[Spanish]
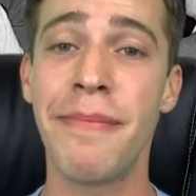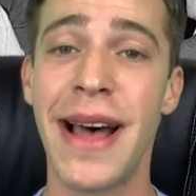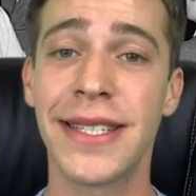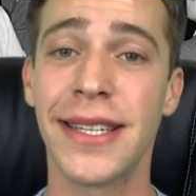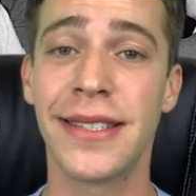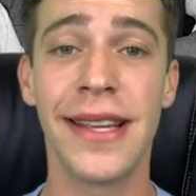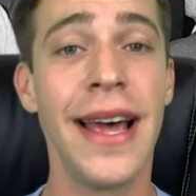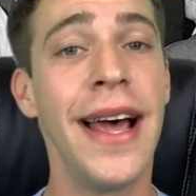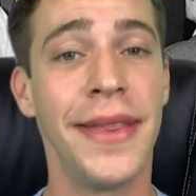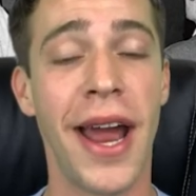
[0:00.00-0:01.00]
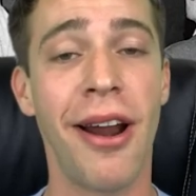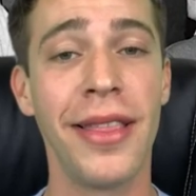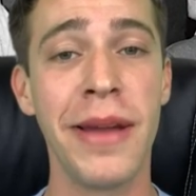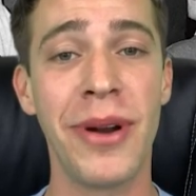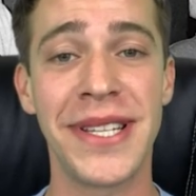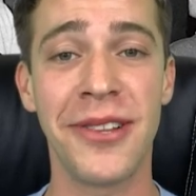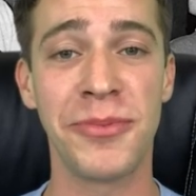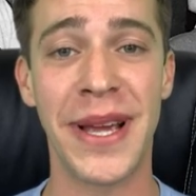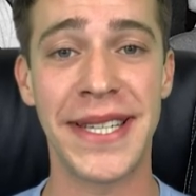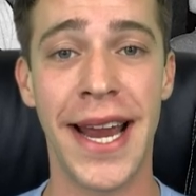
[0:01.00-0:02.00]
en Damascus, dejaron libres a
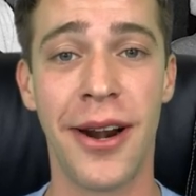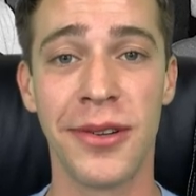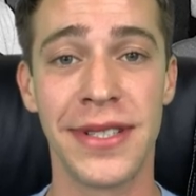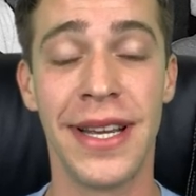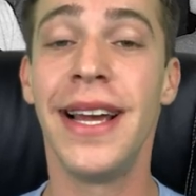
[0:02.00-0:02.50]
los pasajeros